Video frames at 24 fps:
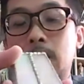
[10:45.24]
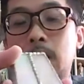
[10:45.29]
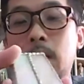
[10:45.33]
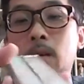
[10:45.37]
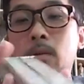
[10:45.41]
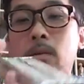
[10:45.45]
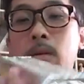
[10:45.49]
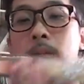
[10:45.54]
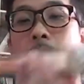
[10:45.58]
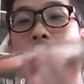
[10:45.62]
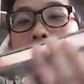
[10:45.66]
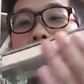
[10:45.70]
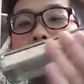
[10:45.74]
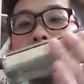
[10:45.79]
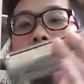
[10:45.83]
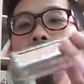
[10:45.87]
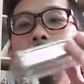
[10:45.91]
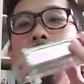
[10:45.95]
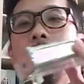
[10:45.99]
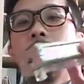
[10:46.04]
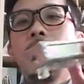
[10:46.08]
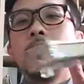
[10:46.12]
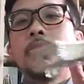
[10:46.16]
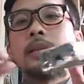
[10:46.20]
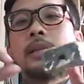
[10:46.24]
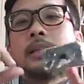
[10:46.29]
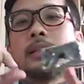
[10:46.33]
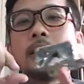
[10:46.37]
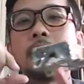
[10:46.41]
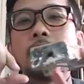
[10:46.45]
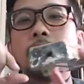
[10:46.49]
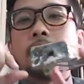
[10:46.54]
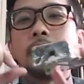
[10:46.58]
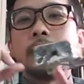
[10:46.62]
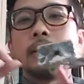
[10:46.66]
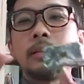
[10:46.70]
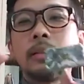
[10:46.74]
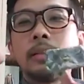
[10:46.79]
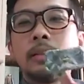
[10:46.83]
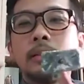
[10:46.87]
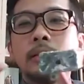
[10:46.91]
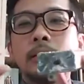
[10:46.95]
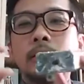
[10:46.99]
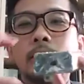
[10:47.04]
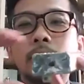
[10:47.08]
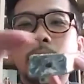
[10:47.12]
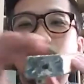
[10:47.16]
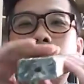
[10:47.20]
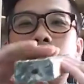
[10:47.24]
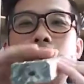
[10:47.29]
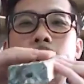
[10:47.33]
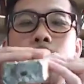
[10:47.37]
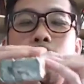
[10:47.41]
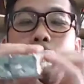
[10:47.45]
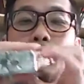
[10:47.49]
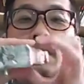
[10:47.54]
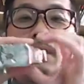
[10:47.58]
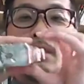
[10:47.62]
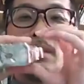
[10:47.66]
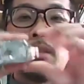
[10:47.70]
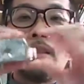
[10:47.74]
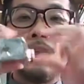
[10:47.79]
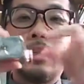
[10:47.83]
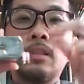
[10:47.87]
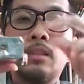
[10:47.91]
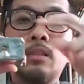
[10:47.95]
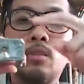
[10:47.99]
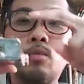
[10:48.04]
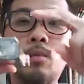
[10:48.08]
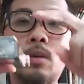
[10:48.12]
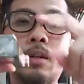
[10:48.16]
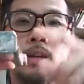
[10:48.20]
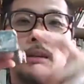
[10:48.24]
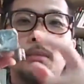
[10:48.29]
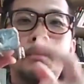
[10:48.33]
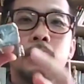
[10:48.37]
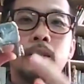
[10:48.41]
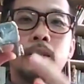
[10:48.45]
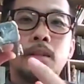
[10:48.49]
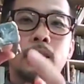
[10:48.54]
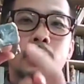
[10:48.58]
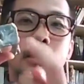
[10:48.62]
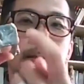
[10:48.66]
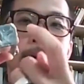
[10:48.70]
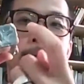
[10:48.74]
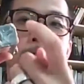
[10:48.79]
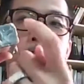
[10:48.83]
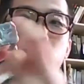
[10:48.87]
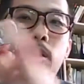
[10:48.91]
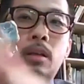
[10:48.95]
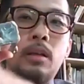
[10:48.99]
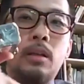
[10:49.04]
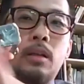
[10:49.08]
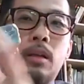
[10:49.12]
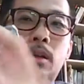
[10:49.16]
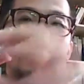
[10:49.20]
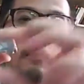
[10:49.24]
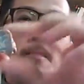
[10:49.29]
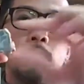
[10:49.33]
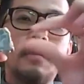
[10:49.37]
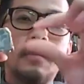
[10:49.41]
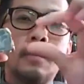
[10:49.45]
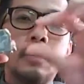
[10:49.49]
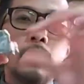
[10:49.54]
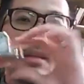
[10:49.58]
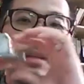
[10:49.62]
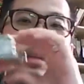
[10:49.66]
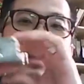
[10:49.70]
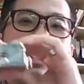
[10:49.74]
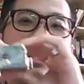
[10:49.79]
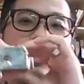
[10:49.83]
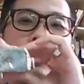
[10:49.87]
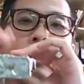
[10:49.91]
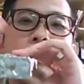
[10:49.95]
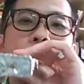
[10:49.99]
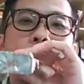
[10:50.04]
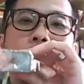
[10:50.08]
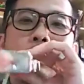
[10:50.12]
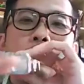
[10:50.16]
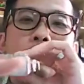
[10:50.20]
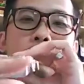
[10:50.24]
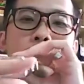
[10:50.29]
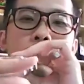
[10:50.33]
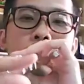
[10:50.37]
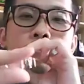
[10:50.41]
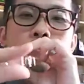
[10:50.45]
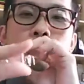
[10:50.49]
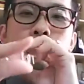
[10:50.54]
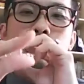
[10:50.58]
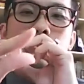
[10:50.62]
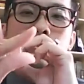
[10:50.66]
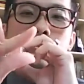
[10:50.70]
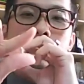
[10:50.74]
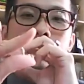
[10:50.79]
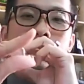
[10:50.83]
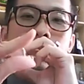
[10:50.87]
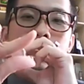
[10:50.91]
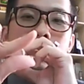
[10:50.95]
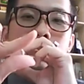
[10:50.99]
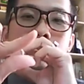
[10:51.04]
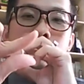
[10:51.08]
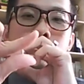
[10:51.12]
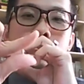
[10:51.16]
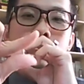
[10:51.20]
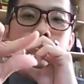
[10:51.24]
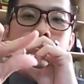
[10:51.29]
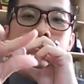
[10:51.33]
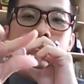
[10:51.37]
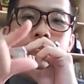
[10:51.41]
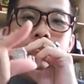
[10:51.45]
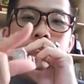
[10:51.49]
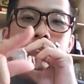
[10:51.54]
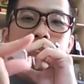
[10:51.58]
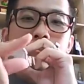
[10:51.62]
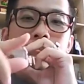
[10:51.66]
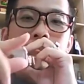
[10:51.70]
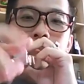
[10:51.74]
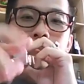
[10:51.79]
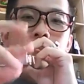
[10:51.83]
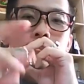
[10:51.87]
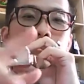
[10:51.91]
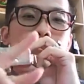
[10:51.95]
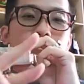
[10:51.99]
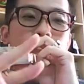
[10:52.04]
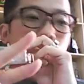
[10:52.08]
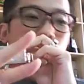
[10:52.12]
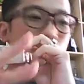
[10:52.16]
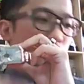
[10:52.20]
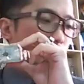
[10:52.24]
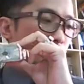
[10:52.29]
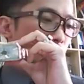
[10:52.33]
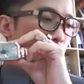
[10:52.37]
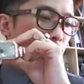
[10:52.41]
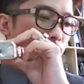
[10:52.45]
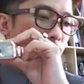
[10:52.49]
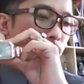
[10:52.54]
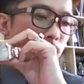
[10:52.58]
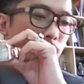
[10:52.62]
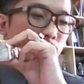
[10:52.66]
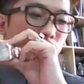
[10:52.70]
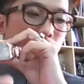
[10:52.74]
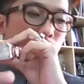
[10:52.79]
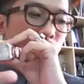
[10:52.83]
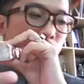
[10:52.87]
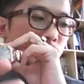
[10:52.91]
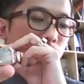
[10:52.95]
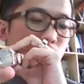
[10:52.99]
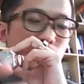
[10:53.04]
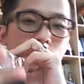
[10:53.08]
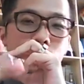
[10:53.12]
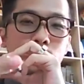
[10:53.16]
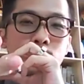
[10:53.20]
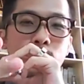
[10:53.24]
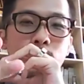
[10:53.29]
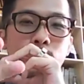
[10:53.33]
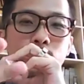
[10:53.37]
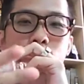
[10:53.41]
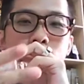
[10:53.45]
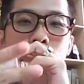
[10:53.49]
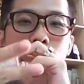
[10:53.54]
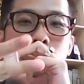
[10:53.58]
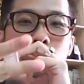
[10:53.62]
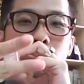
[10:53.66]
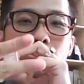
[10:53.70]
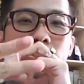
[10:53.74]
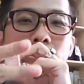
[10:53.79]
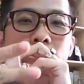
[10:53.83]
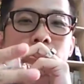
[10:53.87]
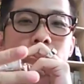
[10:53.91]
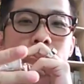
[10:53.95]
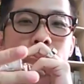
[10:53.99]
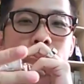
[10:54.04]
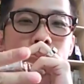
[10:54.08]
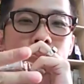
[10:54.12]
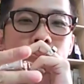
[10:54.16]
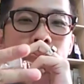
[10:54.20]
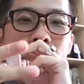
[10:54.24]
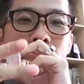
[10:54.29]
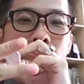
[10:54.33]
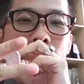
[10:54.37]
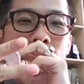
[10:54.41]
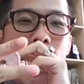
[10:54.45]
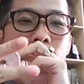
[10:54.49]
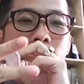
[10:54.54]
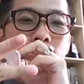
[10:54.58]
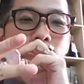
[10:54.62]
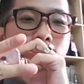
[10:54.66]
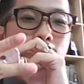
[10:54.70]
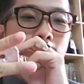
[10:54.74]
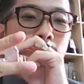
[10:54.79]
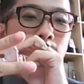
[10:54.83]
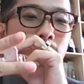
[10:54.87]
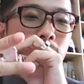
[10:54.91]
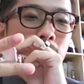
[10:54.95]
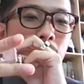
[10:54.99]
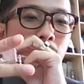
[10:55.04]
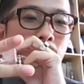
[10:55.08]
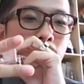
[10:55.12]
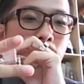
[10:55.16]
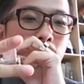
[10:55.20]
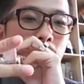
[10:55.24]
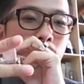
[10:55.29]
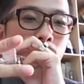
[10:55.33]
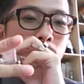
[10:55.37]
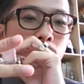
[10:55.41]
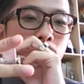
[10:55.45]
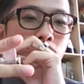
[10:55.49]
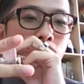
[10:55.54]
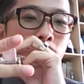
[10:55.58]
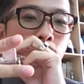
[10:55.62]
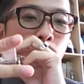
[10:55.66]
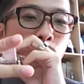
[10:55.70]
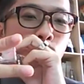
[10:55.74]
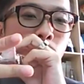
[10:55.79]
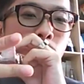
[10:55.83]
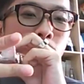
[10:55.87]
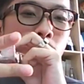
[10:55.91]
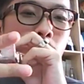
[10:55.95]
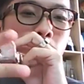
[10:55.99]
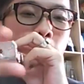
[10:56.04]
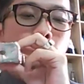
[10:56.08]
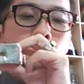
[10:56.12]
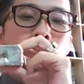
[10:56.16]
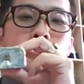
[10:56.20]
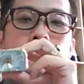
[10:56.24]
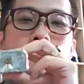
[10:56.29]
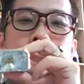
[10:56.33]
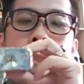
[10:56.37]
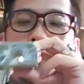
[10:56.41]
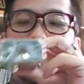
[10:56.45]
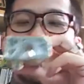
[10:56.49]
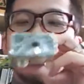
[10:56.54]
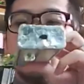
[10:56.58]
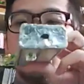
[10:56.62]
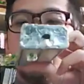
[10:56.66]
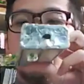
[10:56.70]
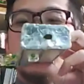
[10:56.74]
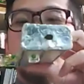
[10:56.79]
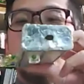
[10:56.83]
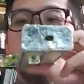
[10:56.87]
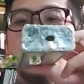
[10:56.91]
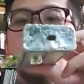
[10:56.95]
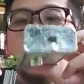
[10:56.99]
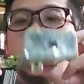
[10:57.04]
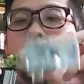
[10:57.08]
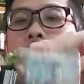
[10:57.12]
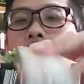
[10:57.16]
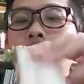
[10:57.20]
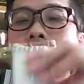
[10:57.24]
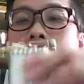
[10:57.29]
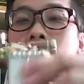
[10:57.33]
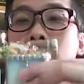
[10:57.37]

然后里面，大家可以知道它，你看它扁成这样子，所以它里面是两片很小角度的玻璃，大概是这个样子。嗯，我手那种比？大概是这个样子，小角度的玻璃。然后这里面有